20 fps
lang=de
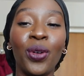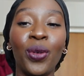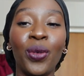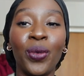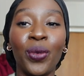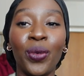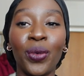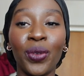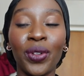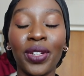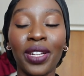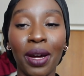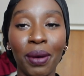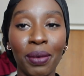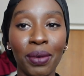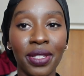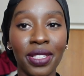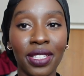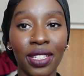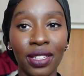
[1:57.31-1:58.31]
und
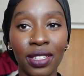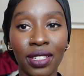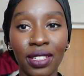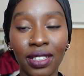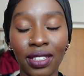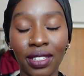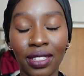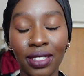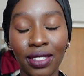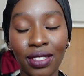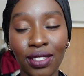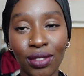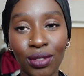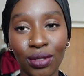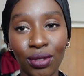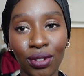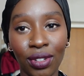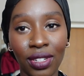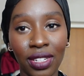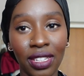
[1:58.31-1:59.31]
habe jetzt eine äh,
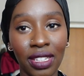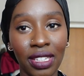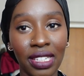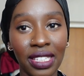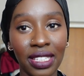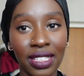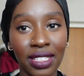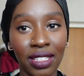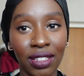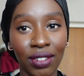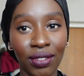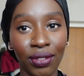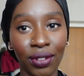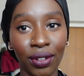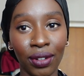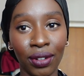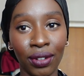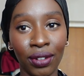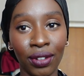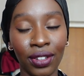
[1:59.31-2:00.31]
Sony
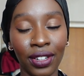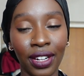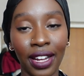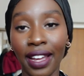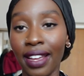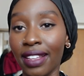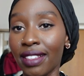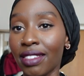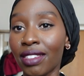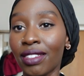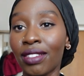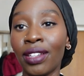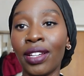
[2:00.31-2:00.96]
ZV1.